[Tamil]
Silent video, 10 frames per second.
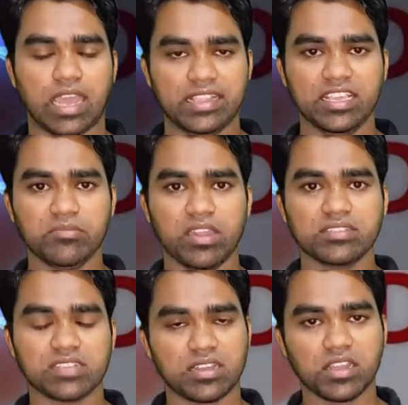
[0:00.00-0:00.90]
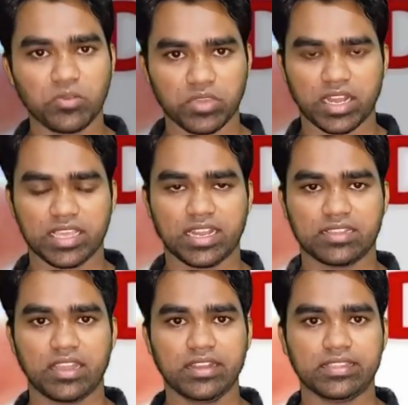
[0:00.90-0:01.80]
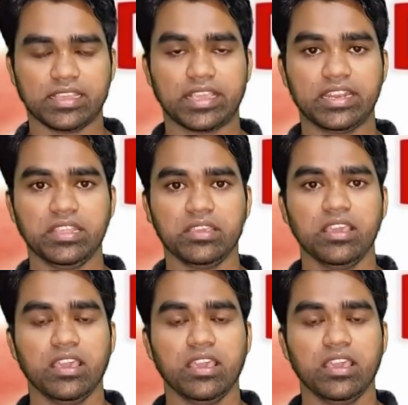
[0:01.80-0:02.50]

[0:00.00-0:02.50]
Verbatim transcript: அதிகமாக சக்கரை நோயாளிகள் தான் இந்த கிட்னி